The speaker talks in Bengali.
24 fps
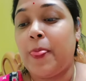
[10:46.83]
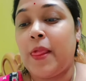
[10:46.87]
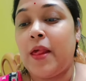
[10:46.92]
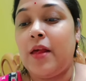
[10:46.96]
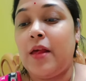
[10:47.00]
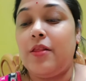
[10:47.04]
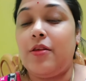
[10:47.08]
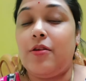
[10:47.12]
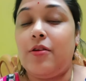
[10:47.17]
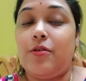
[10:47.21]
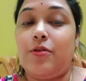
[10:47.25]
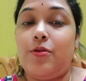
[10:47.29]

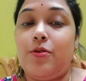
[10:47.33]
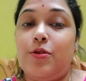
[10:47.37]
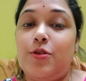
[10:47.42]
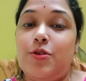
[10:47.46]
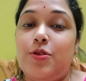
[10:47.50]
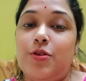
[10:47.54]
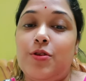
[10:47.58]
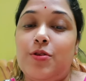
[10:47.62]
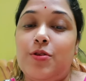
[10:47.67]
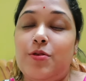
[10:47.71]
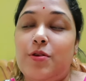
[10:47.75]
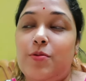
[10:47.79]
তো রোজ
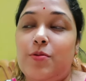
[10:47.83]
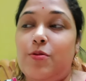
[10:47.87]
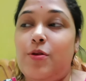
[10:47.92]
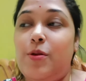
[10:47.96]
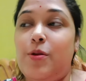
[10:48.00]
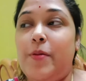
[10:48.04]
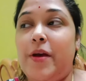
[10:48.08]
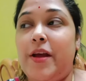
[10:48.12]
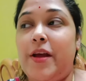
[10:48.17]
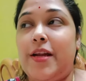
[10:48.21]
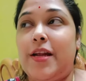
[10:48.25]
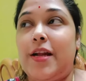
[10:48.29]
রোজ
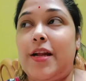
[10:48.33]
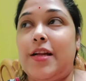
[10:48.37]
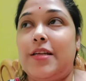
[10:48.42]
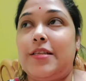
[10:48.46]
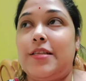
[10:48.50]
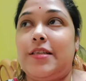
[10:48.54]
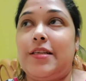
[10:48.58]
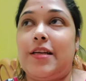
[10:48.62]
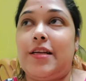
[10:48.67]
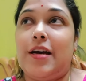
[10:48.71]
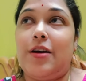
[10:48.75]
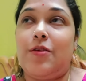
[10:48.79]
বলবে এটা না
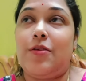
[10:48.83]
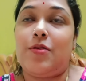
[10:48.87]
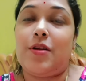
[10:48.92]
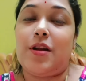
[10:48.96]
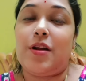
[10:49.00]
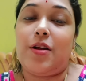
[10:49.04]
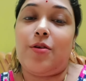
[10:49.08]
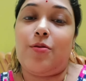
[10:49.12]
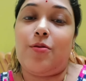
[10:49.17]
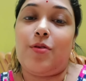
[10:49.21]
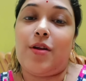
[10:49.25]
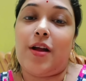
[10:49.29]
সেটা ওটা
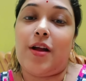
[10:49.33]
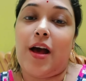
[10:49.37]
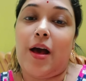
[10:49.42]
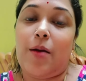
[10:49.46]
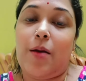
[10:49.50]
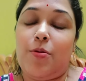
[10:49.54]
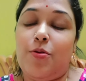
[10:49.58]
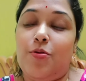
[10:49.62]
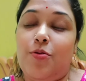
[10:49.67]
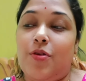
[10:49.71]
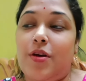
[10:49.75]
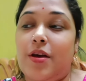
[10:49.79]
না ওটা আমি ওকে